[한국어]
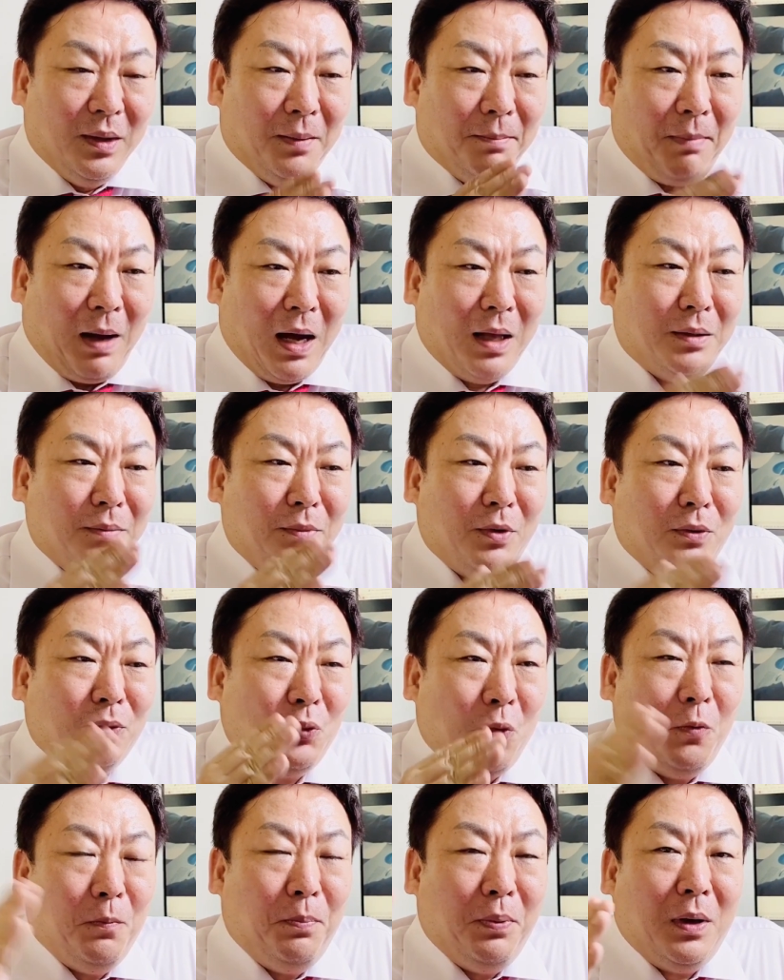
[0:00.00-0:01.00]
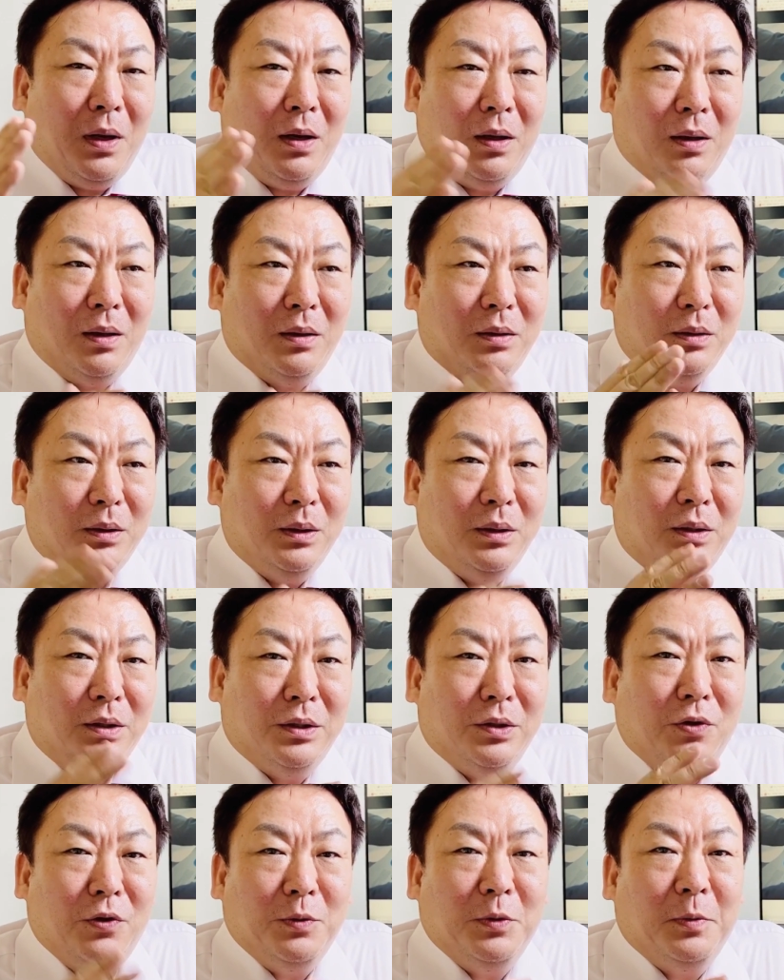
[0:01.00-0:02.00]
만 명 돌파 이
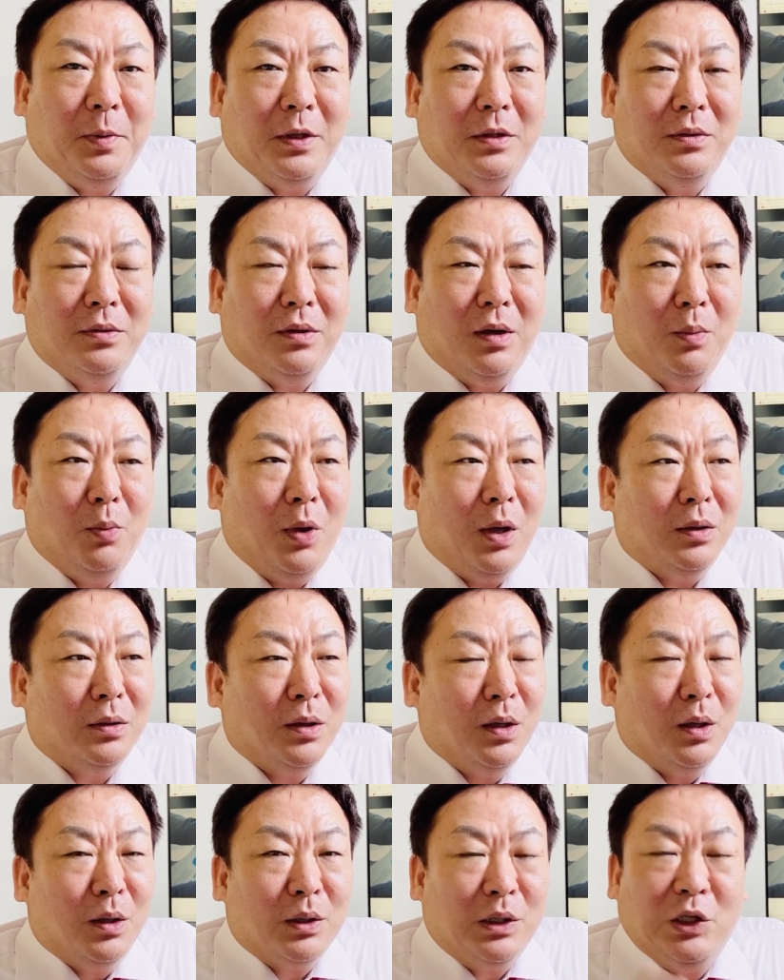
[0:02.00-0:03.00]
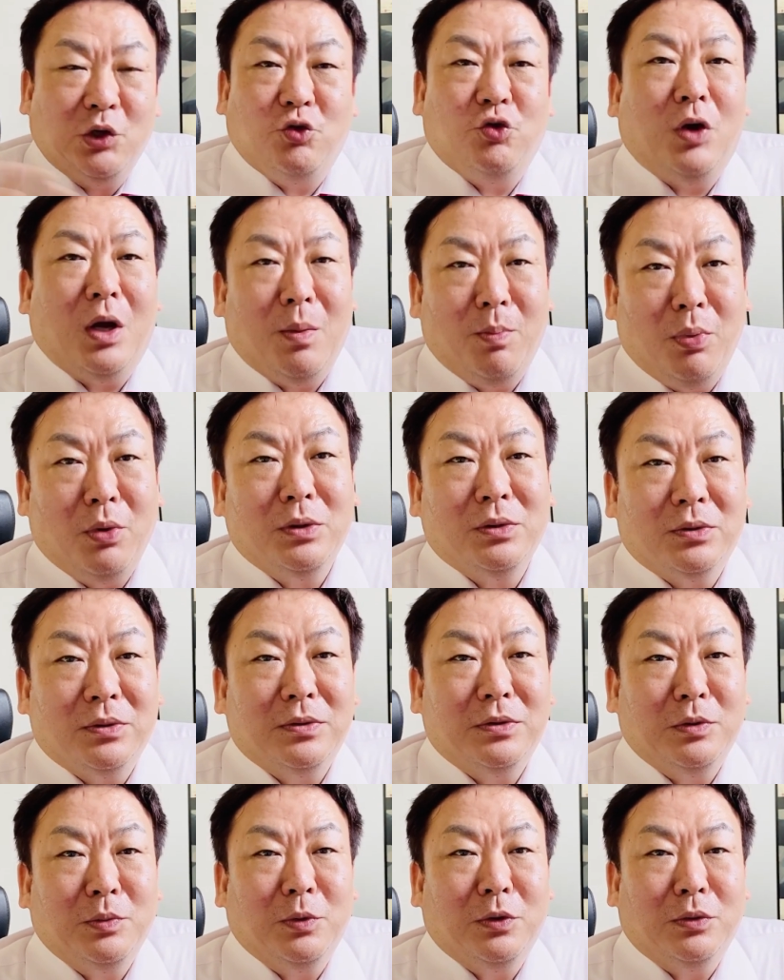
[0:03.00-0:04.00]
기념 이벤트가 뭐 한 이 주에 한 번
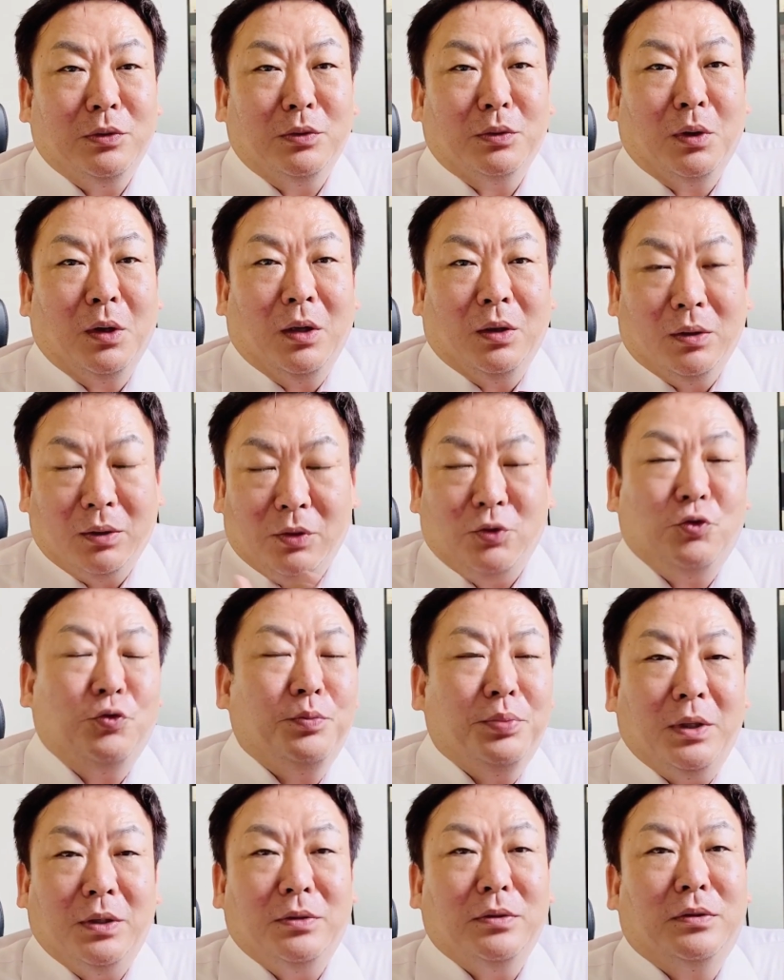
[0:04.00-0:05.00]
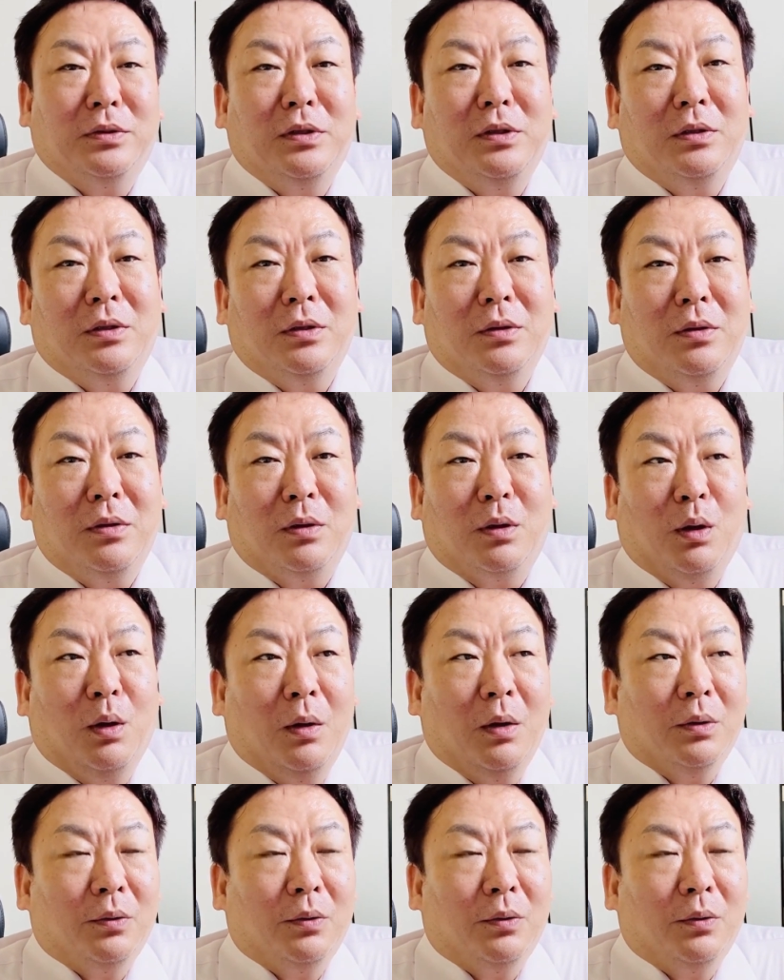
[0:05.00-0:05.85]
있었으면 이렇게 준비해서 드릴 텐데,